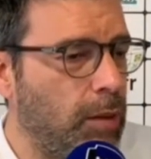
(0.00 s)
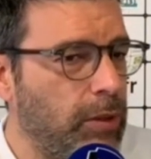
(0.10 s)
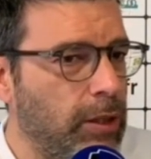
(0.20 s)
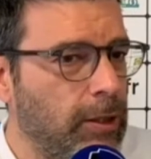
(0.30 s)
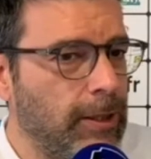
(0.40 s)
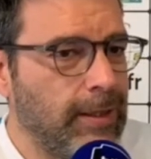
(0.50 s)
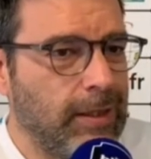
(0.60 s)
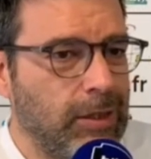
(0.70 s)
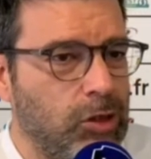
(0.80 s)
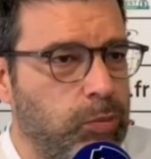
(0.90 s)
Mais
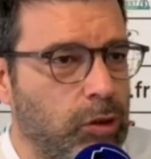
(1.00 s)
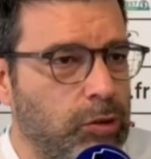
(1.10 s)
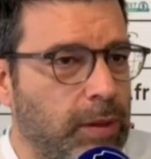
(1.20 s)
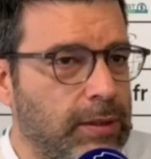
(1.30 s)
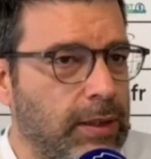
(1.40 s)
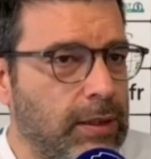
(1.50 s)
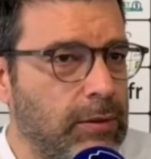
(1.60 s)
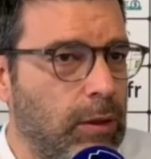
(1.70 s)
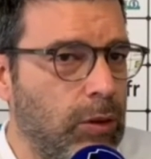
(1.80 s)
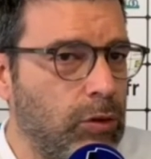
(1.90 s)
je ne pense pas que ce
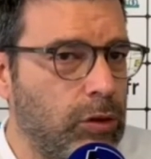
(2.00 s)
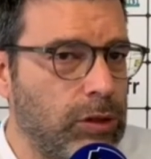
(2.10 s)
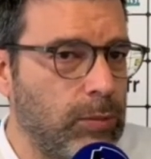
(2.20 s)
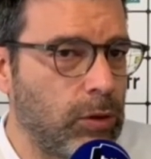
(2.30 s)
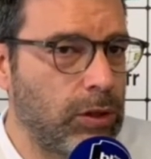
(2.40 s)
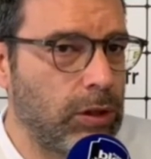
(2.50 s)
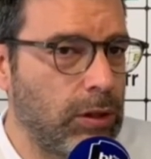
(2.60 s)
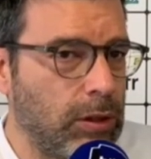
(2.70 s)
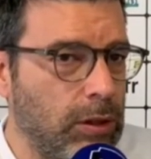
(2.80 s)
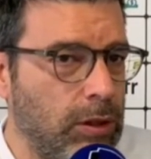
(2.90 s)
soit le sentiment
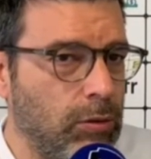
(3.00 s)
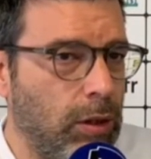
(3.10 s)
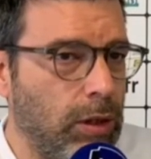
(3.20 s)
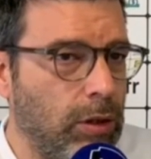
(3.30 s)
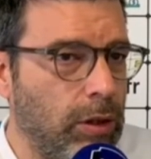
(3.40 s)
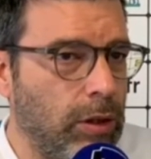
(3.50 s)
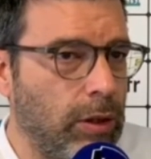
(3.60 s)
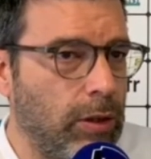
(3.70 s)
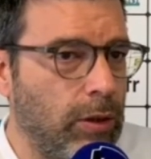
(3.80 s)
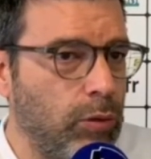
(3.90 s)
qui, doit
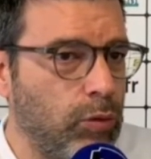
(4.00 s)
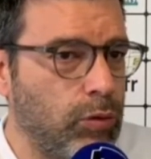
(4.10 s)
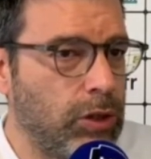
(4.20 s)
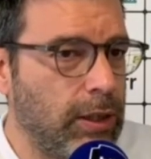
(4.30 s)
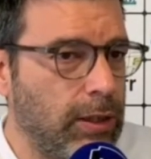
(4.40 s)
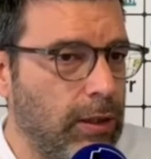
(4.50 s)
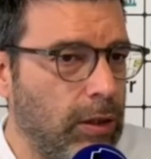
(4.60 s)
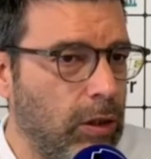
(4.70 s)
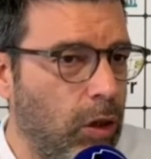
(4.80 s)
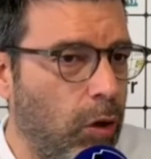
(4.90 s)
euh, nous guider
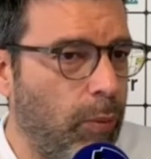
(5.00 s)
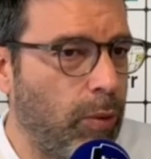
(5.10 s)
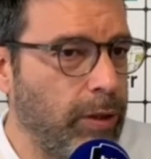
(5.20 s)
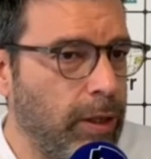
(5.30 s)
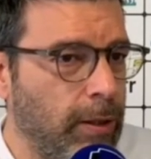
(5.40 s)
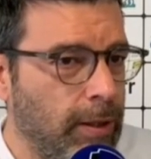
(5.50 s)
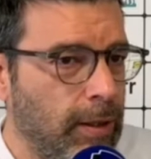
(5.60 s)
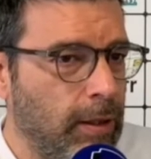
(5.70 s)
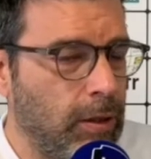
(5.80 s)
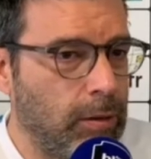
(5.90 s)
euh, en premier,
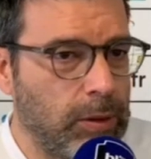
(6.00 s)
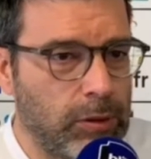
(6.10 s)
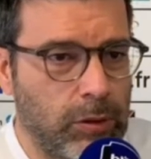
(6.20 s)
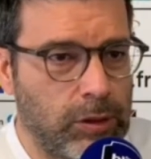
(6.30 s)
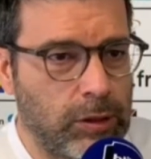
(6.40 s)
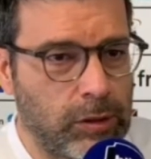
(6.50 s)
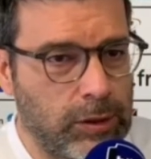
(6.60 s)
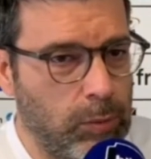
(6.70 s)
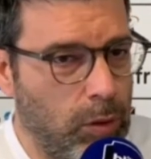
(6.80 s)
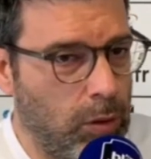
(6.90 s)
euh, parce que ces
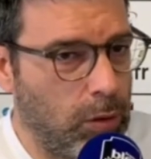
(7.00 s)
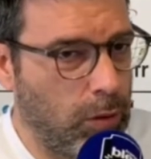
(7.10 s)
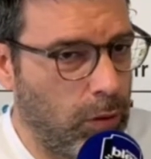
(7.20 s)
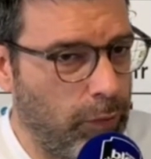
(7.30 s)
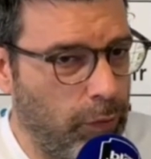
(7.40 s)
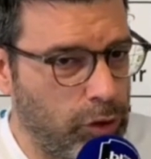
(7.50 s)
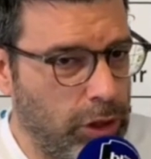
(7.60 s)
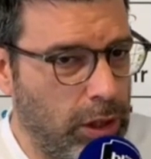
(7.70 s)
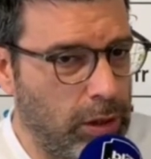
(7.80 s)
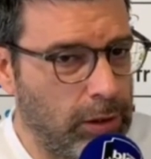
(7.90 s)
sentiment
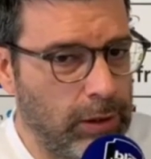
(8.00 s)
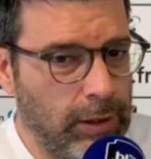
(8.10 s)
revanchard